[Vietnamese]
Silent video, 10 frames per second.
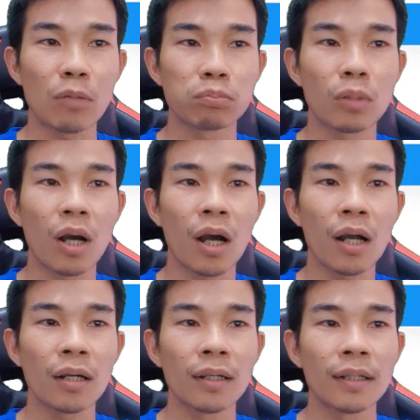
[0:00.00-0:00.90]
không
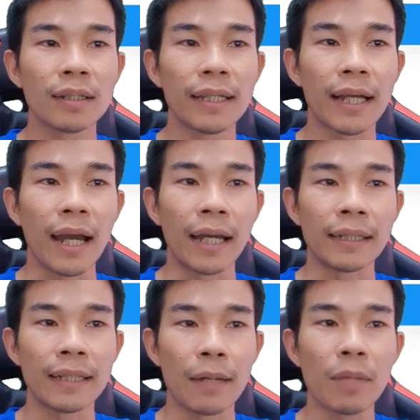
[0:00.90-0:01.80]
có liên
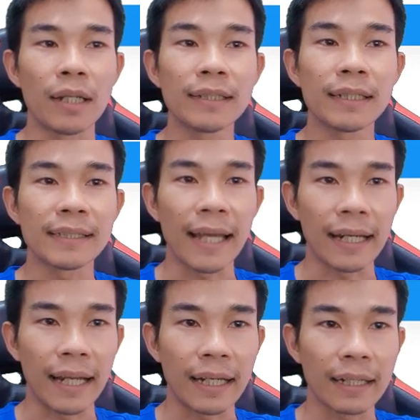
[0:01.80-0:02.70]
hệ để mà list trên
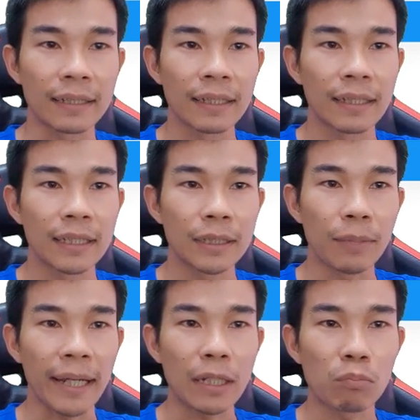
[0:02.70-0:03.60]
sàn này ha. Nhưng
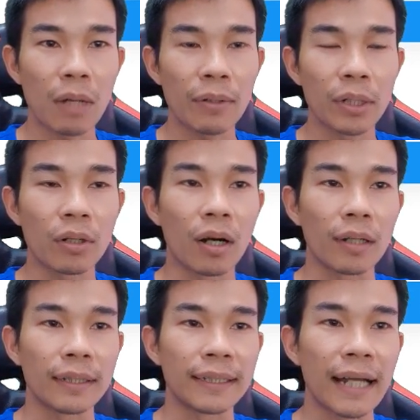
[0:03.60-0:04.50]
mà cái thông báo này của
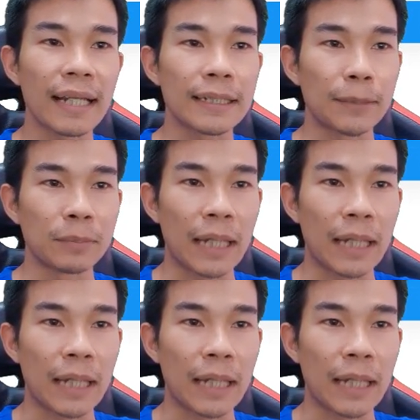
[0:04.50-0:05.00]
họ thì khá là chậm